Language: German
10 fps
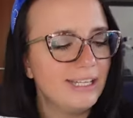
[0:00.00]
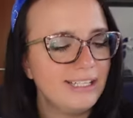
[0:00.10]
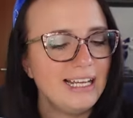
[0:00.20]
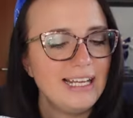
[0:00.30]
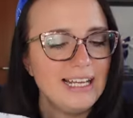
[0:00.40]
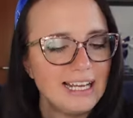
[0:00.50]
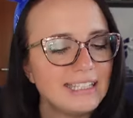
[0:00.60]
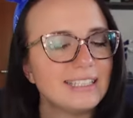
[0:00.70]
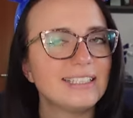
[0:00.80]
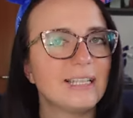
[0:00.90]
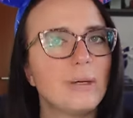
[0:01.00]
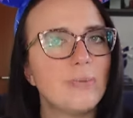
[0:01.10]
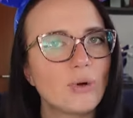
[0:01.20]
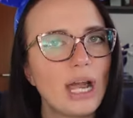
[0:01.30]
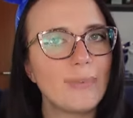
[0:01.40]
denn letztes Jahr bei
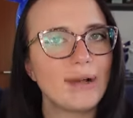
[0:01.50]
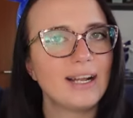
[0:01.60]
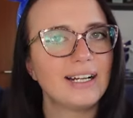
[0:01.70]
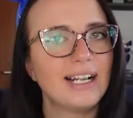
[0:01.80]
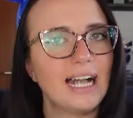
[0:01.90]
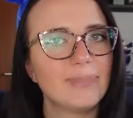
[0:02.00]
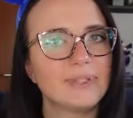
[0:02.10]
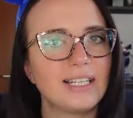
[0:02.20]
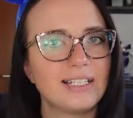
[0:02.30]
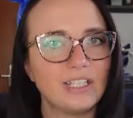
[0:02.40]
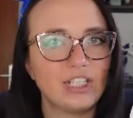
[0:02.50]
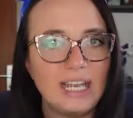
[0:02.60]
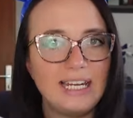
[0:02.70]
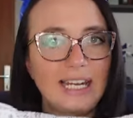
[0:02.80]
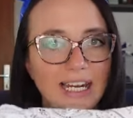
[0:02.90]
Primark gab es tatsächlich
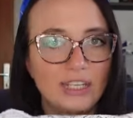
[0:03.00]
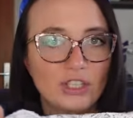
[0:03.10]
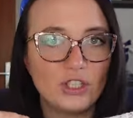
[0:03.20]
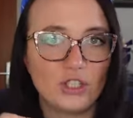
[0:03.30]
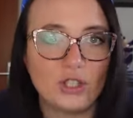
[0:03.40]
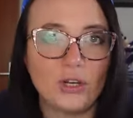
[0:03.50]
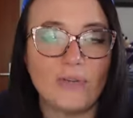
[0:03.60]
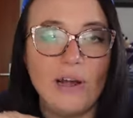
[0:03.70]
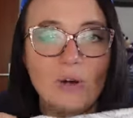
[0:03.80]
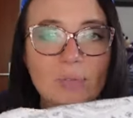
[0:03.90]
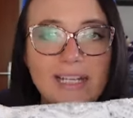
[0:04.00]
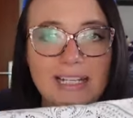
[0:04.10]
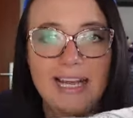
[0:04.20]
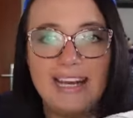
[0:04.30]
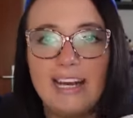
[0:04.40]
einen ähnlichen Stoff, auch mit
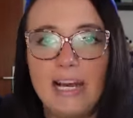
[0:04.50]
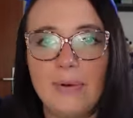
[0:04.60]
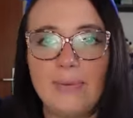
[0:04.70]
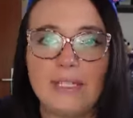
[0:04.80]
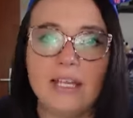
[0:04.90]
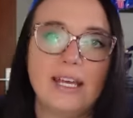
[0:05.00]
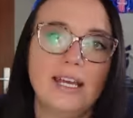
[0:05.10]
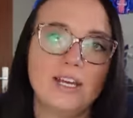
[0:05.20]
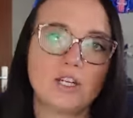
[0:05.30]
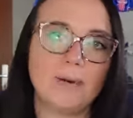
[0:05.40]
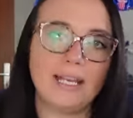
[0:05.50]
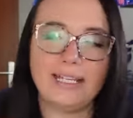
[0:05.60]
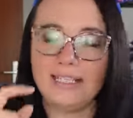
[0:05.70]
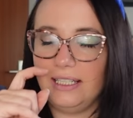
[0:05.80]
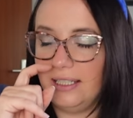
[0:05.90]
Kleidern, aber mit
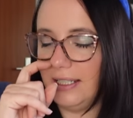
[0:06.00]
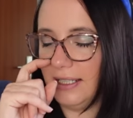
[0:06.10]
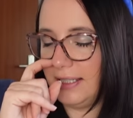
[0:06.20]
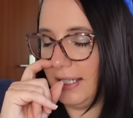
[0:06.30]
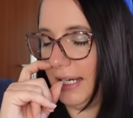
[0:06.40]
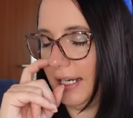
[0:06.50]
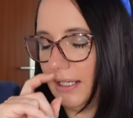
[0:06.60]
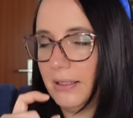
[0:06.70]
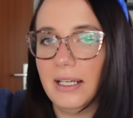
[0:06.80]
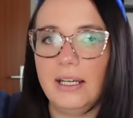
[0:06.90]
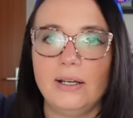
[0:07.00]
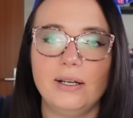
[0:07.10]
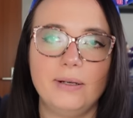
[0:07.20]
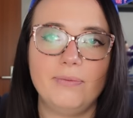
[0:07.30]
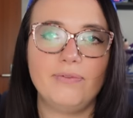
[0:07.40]
Spaghetti-Trägern.
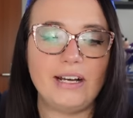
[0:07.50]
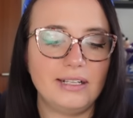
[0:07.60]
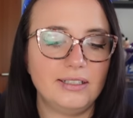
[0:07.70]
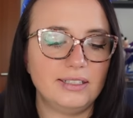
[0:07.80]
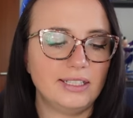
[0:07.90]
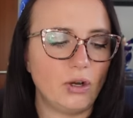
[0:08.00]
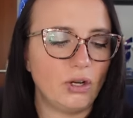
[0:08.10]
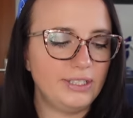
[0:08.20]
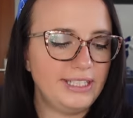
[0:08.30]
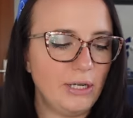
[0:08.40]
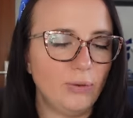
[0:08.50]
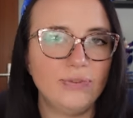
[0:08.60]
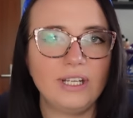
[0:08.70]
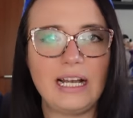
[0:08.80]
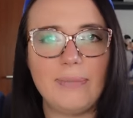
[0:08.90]
Ähm, waren, sind auch sehr
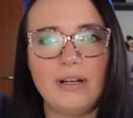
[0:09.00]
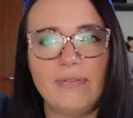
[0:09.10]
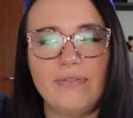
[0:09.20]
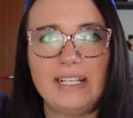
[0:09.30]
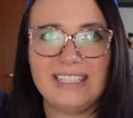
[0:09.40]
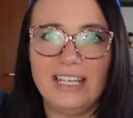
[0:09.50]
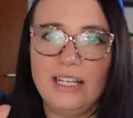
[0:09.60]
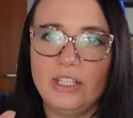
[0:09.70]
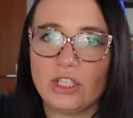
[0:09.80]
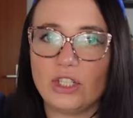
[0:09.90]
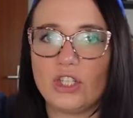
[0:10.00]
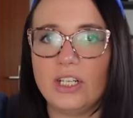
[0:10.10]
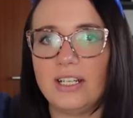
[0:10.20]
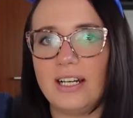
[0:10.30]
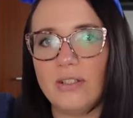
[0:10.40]
luftig, aber fast ähnlich
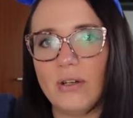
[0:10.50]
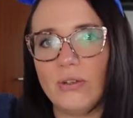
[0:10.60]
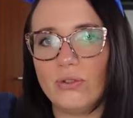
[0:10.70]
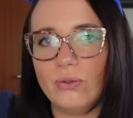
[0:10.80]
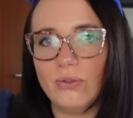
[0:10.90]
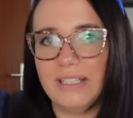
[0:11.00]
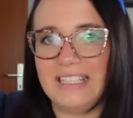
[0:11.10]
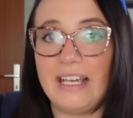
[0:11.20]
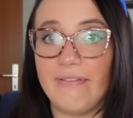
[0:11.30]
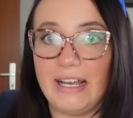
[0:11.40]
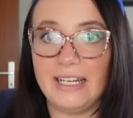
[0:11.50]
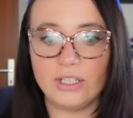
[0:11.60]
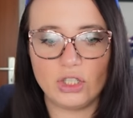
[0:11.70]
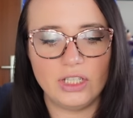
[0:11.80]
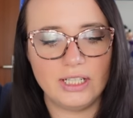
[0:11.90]
geschnitten, also auch so sehr weit
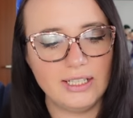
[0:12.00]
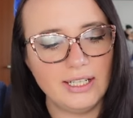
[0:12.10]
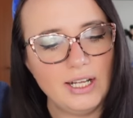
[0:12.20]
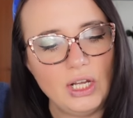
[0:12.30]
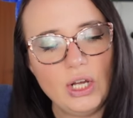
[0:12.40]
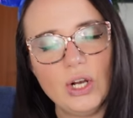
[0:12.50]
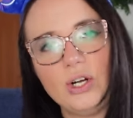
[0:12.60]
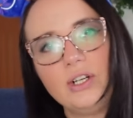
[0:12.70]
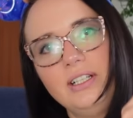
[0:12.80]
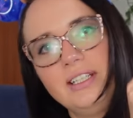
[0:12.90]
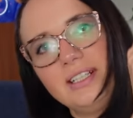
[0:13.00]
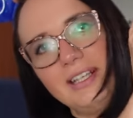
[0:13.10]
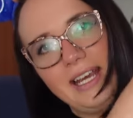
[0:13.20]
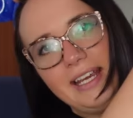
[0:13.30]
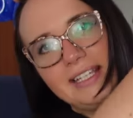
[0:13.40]
geschnitten. Und äh,
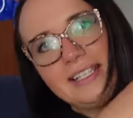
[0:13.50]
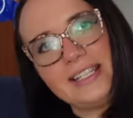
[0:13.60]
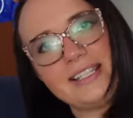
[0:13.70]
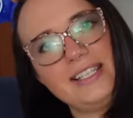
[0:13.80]
ja, jetzt hat